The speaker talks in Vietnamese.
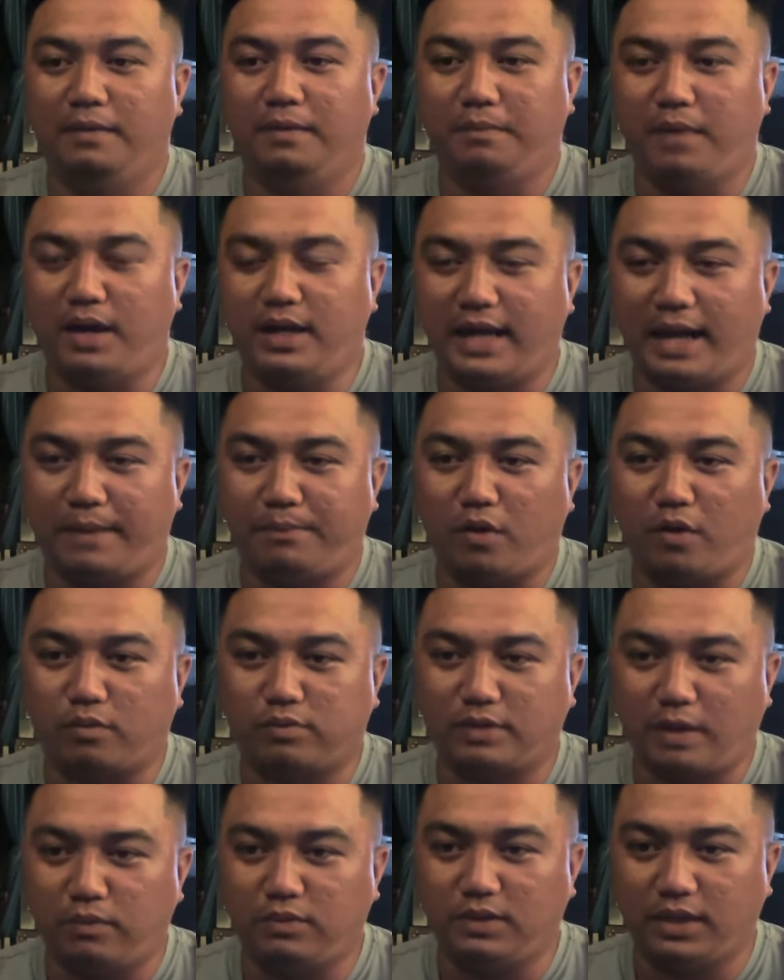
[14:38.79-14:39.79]
mới là một
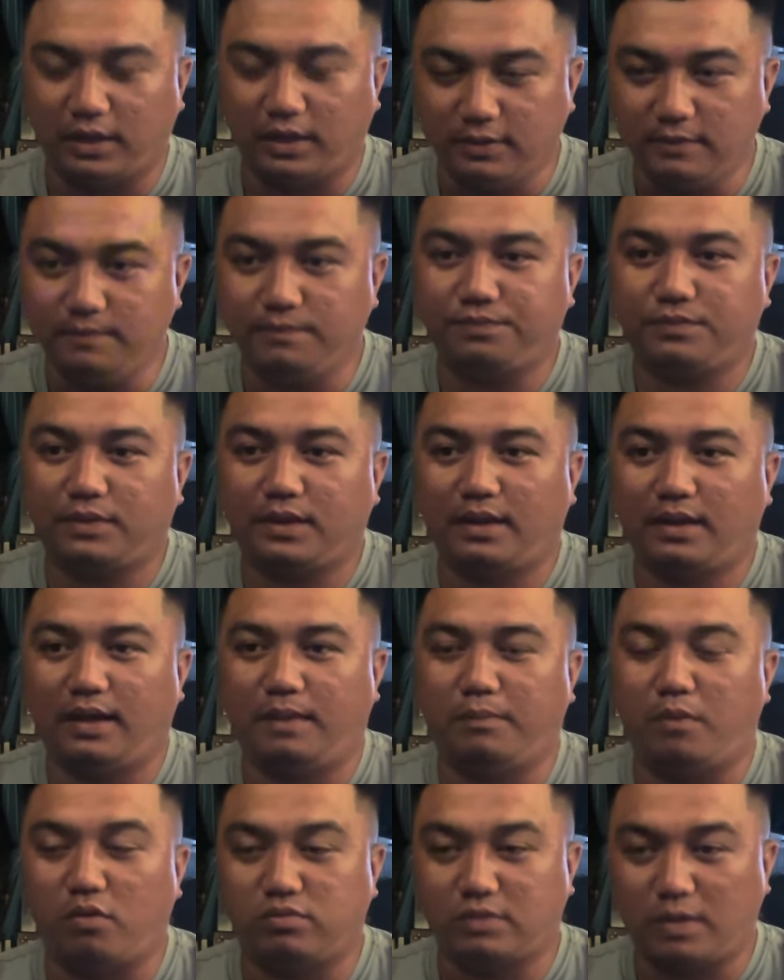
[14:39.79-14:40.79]
trong những là
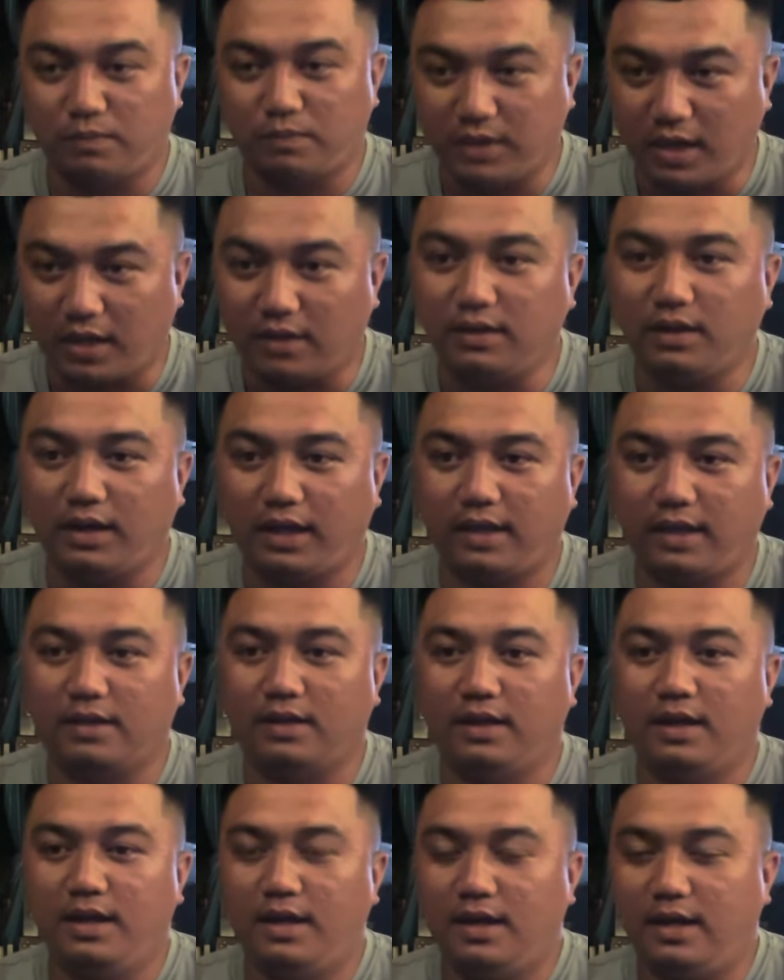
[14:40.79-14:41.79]
một trong những hen
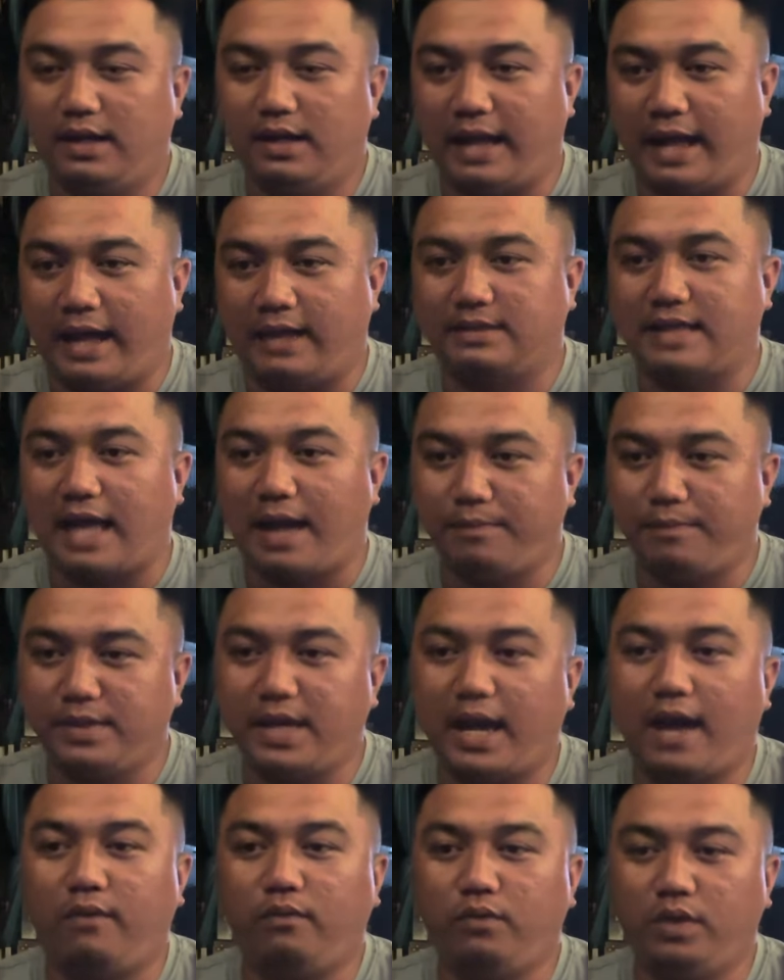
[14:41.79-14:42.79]
là tam
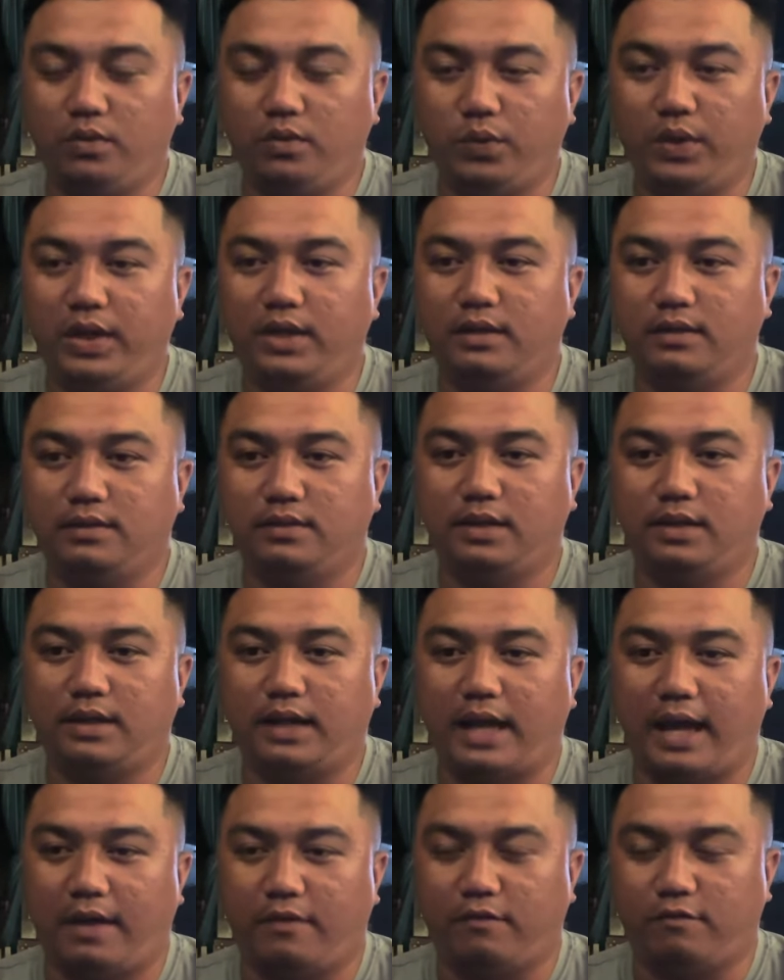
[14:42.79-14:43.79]
giáo quy nguyên tức
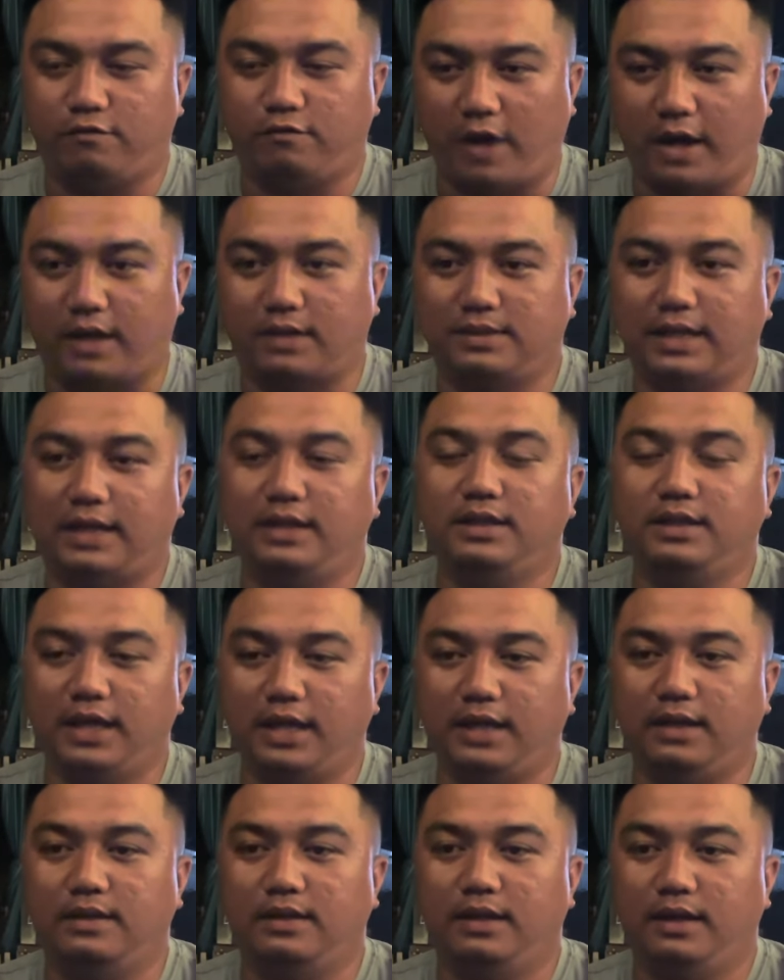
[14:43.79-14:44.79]
là phật thánh
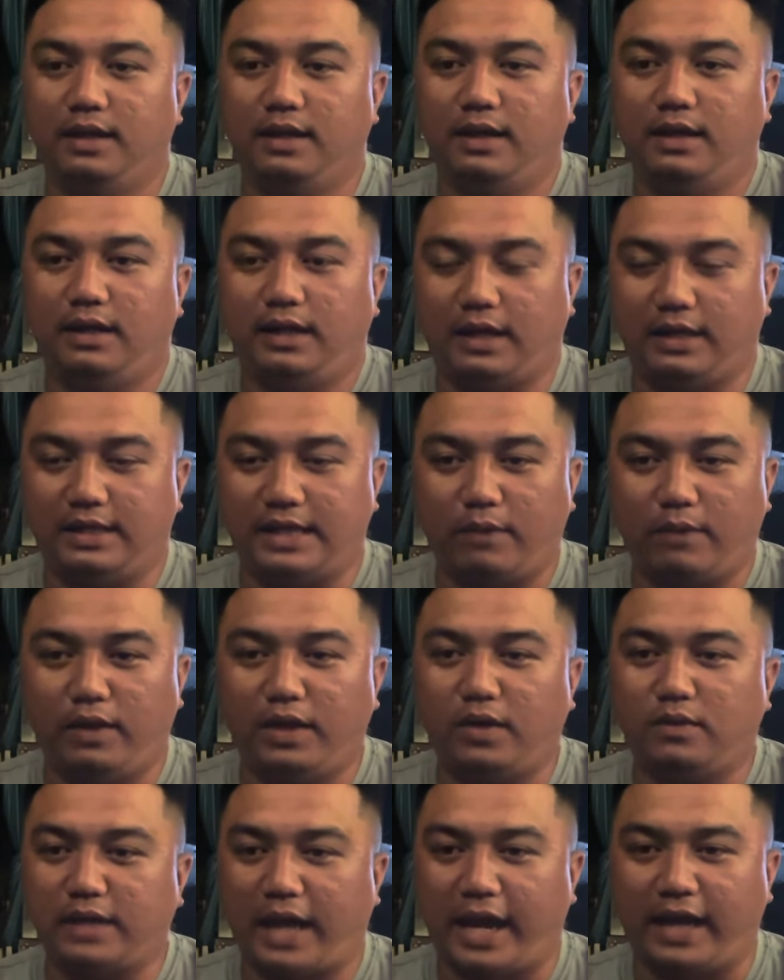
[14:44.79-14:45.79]
tiên thì giáo lý
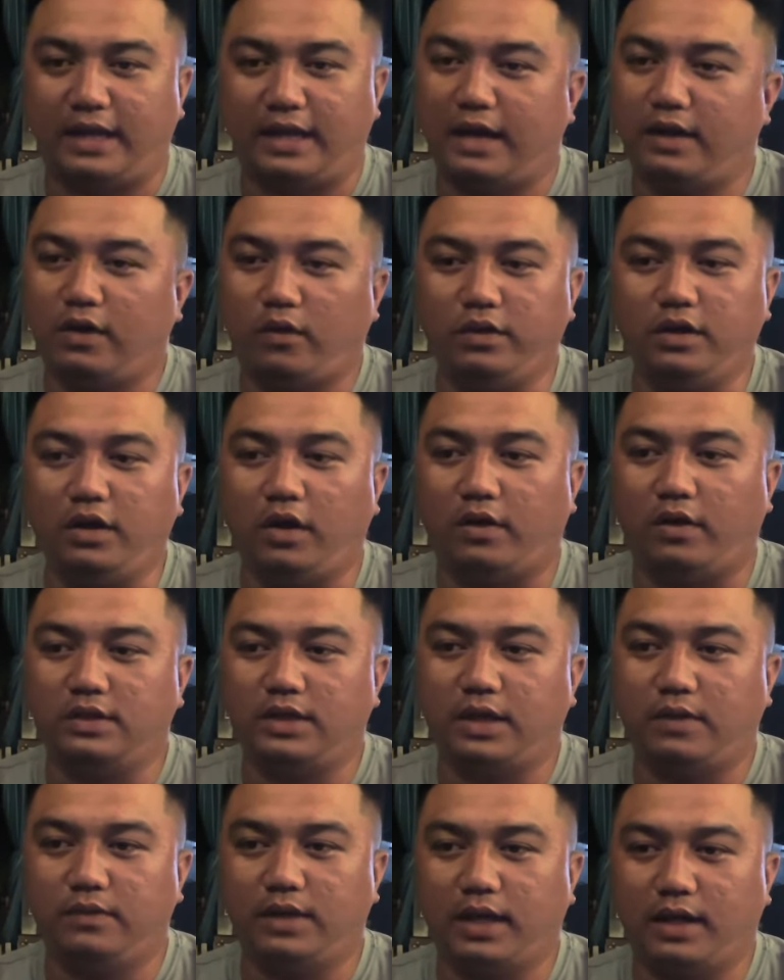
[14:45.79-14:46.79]
của thầy đã nói rồi
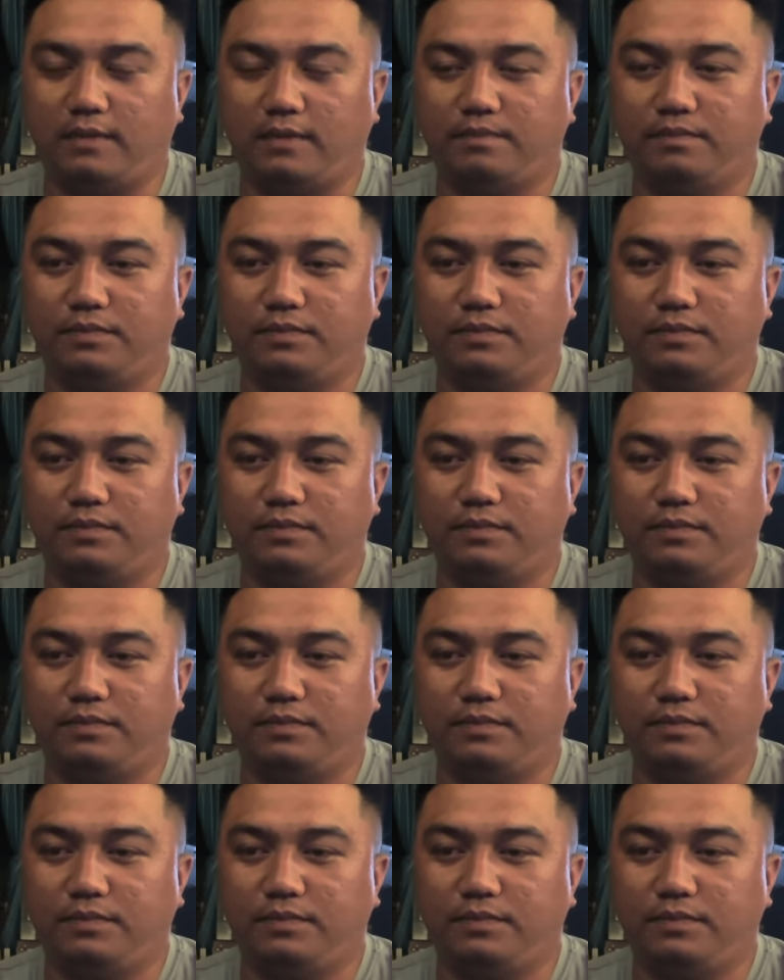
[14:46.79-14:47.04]
cho quý vị